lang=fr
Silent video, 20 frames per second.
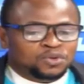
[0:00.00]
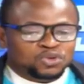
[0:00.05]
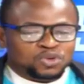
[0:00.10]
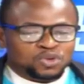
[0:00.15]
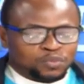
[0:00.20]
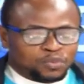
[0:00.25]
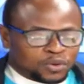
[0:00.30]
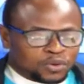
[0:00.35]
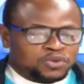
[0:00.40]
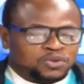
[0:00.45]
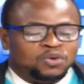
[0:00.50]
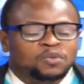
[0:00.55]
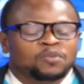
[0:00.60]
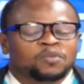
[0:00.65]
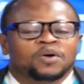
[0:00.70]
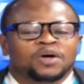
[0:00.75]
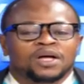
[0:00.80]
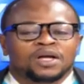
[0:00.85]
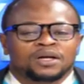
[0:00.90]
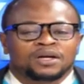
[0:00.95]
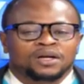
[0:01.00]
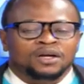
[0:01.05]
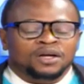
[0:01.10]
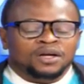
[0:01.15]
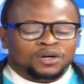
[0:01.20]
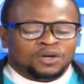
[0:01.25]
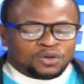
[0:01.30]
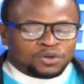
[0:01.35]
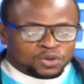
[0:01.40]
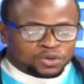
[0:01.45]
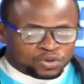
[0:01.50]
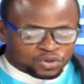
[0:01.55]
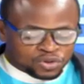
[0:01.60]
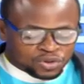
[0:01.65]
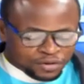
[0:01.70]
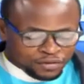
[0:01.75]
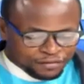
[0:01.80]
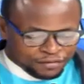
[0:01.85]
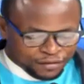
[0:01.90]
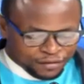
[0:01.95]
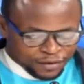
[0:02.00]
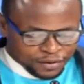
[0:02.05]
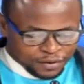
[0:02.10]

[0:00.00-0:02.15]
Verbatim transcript: Je pense au moins Joseph